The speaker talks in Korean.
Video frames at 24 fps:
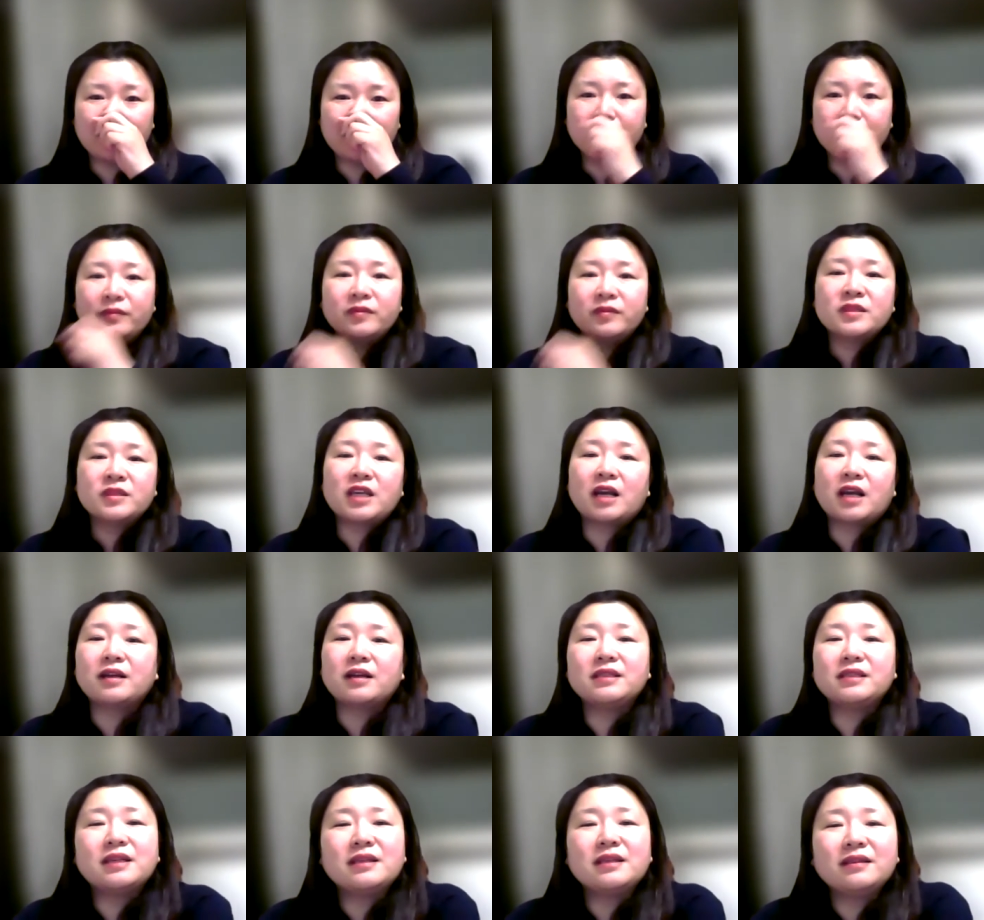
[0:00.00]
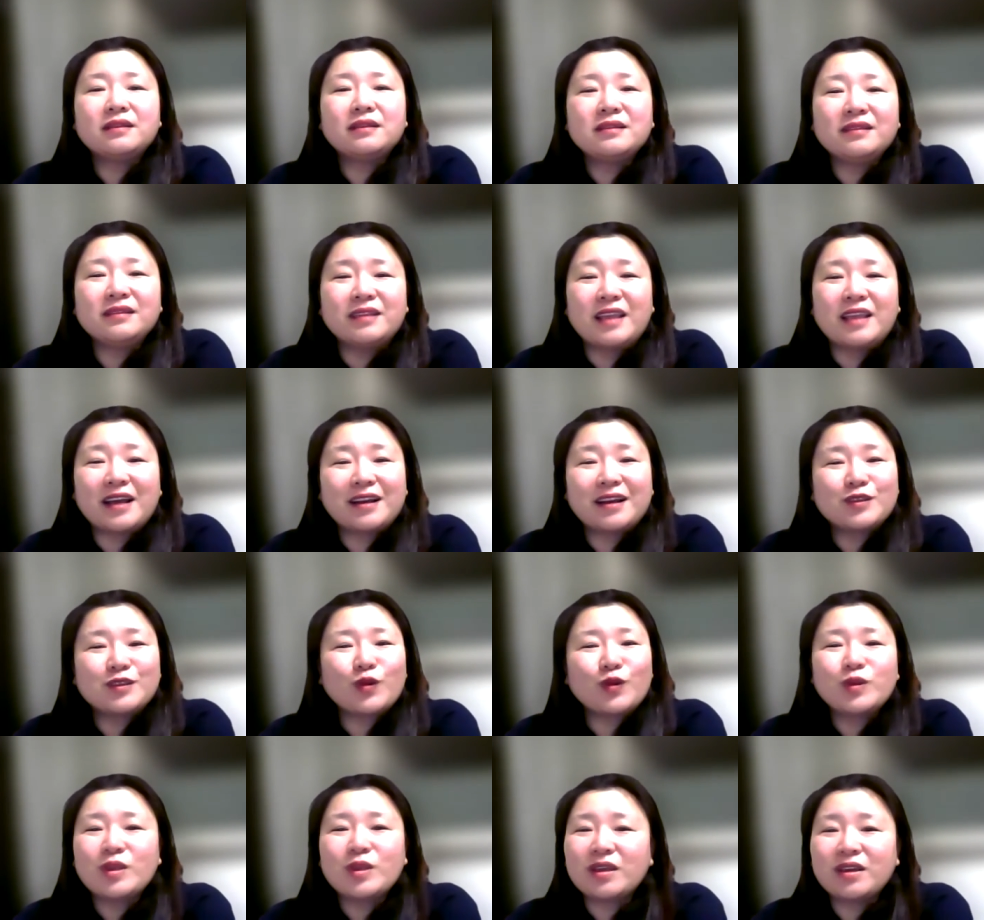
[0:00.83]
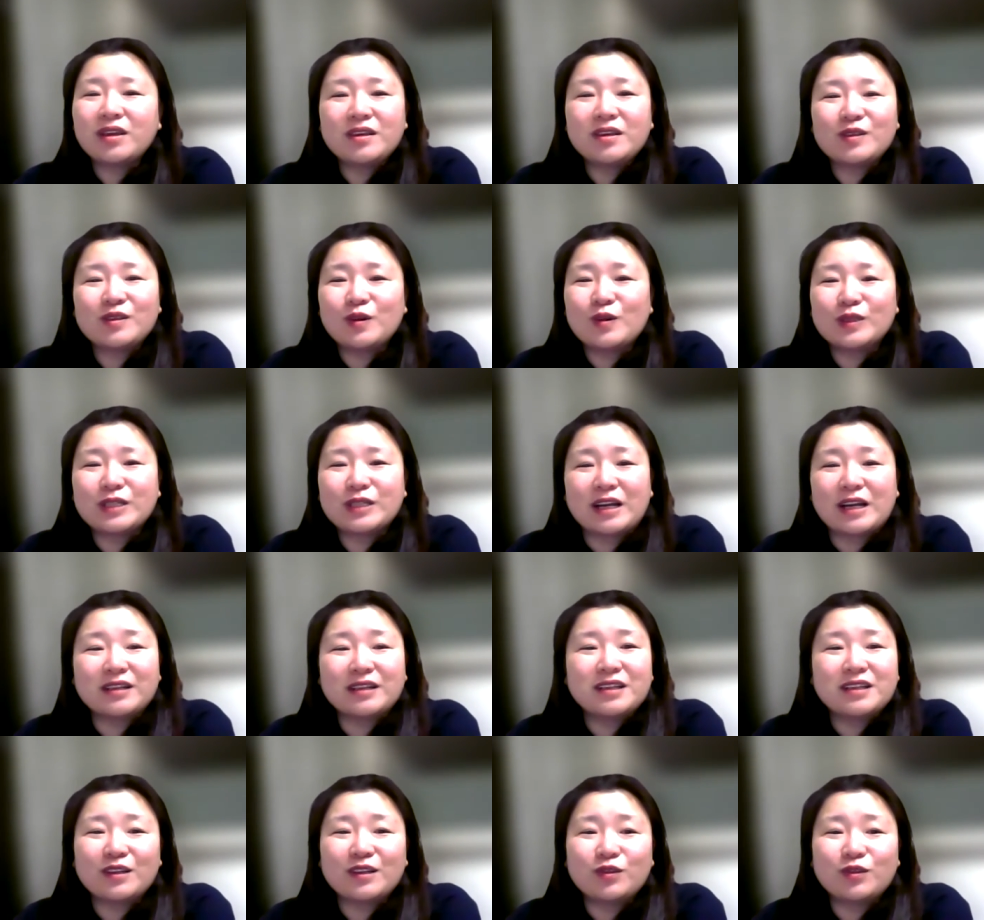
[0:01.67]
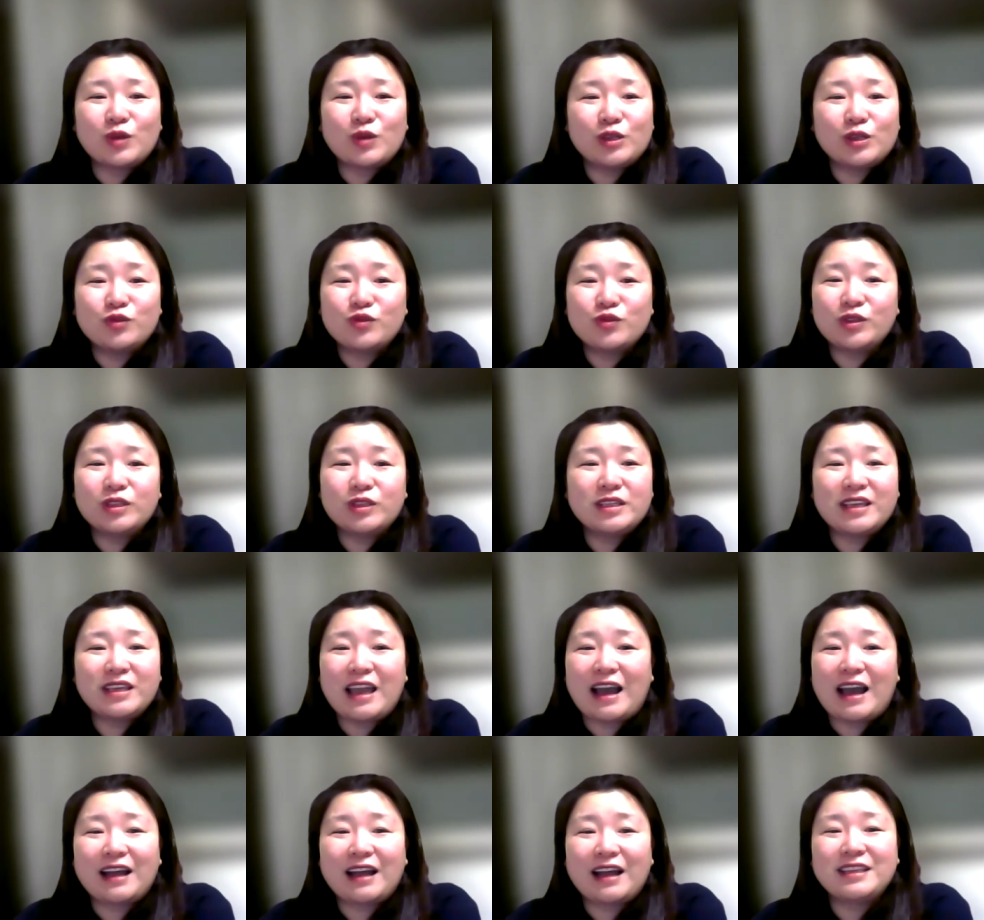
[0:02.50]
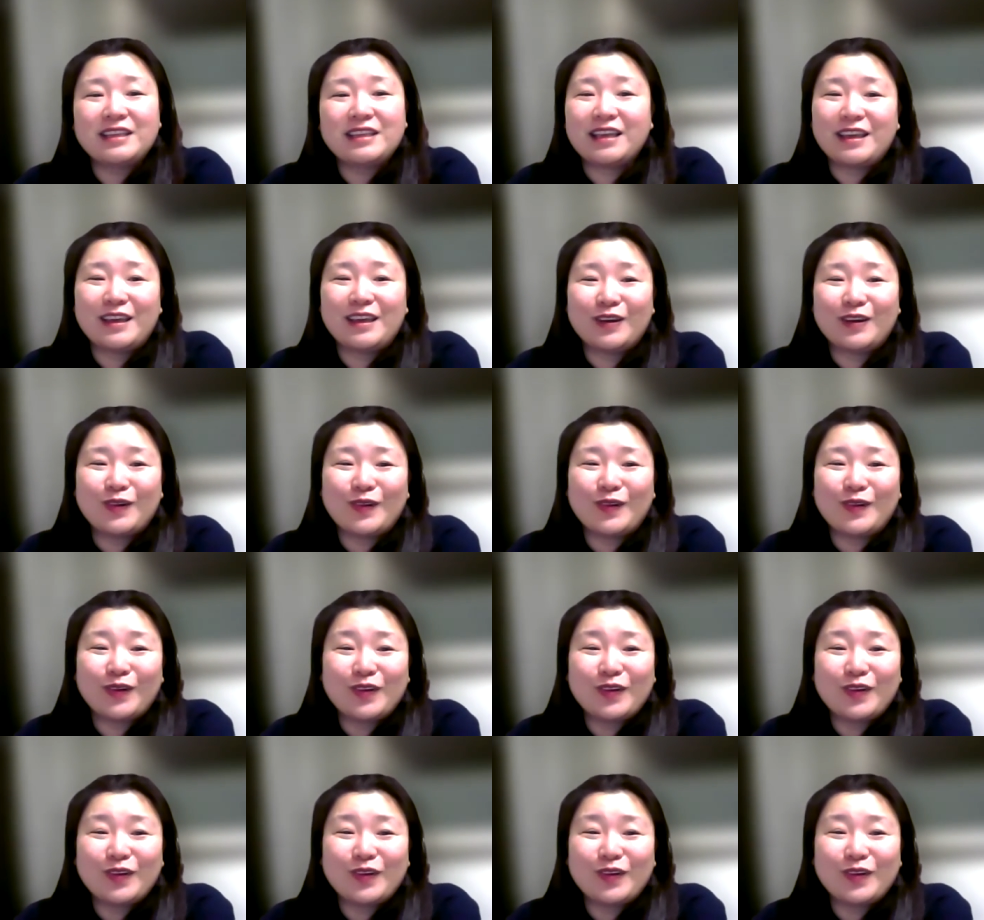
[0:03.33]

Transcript: 장자는 내가 선택해서 장자가 될 수 있는 게 아니에요.